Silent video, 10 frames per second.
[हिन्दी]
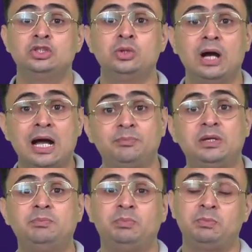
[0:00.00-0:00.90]
जो
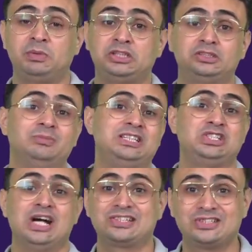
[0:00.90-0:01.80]
आपकी प्रिपरेशन में
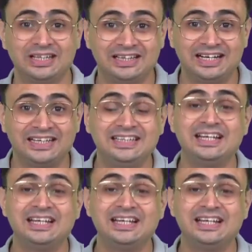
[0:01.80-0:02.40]
चार चांद लगा